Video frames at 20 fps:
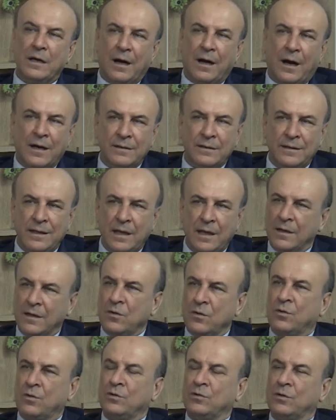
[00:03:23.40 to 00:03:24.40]
Hangi, ne
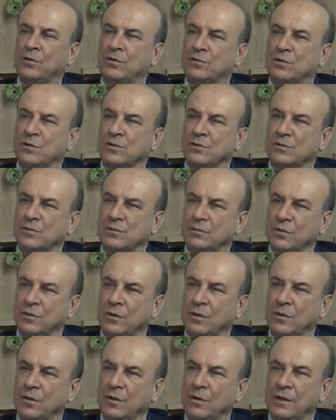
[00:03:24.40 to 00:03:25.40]
hangi konuda olursa olsun.
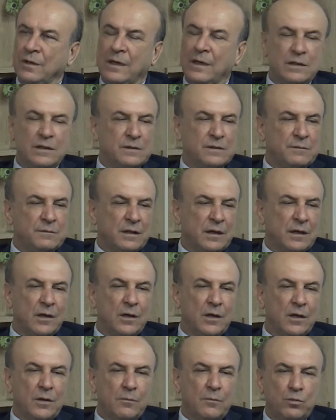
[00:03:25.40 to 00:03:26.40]
Yani şimdi
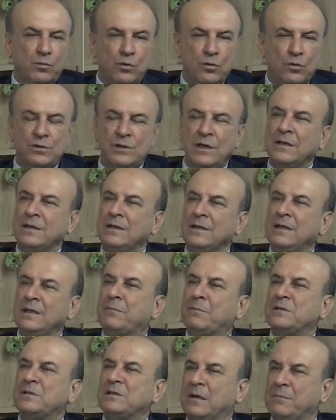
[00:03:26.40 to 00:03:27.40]
büyük şehrin
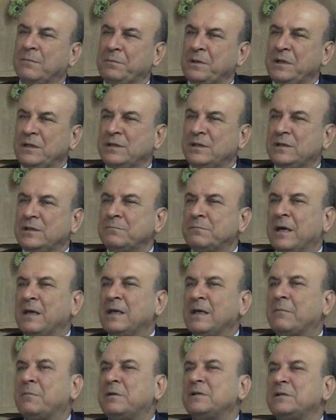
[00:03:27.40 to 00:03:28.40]
yapacağı bir işi
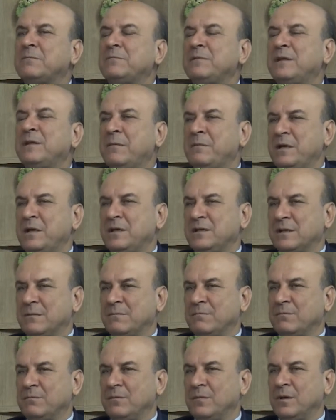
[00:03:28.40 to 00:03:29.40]
ben yapacağım demeyeceğim.
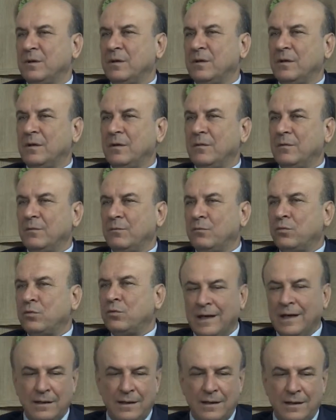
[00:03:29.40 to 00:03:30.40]

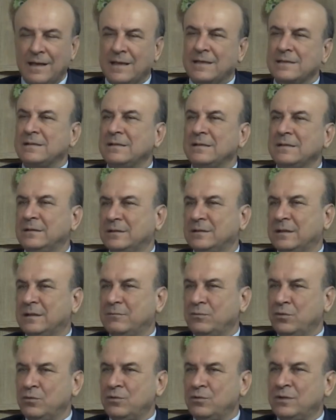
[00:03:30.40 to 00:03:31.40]
Burada yani herkesin
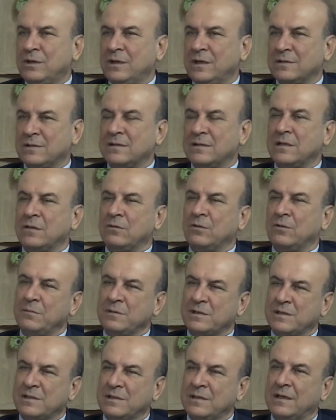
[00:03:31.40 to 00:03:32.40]
işte Büyükşehir Yasası'ndan dolayı bir
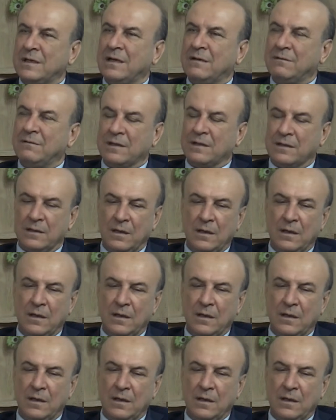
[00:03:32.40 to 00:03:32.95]
sınırları var.